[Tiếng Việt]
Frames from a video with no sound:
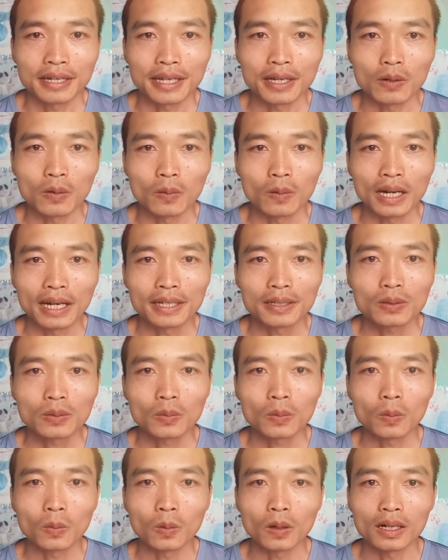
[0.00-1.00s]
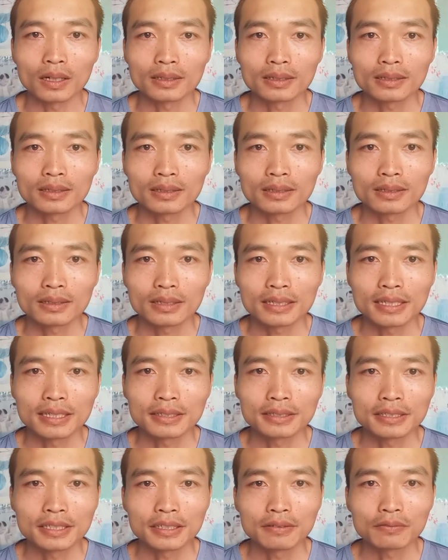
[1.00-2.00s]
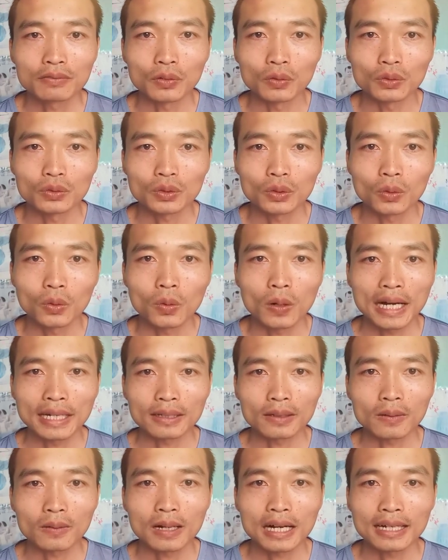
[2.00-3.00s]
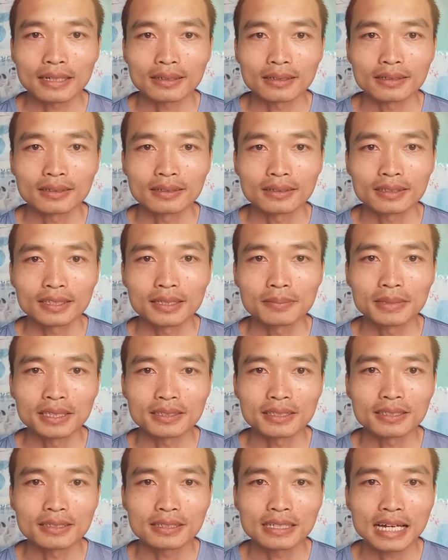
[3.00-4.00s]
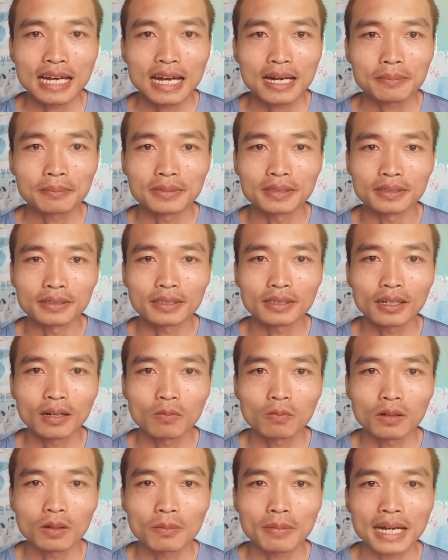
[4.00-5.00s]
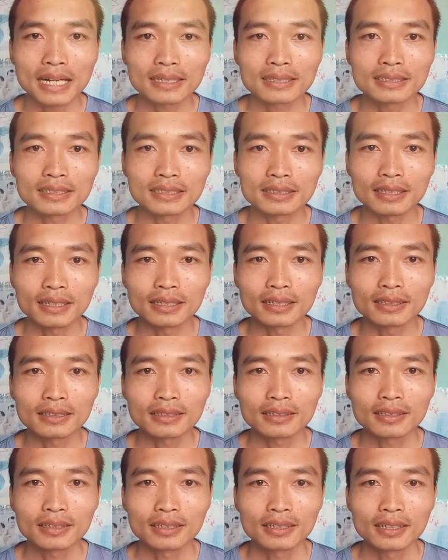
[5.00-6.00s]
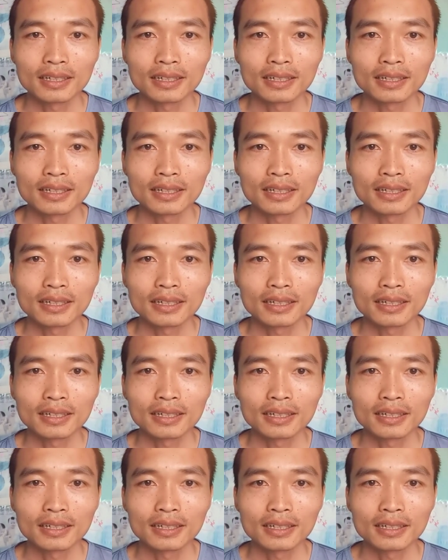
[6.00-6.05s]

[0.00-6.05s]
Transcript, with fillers: đều lấy của thiên nhiên vũ trụ hoàn toàn. Khi mình sinh ra mình không có mang cái gì tới,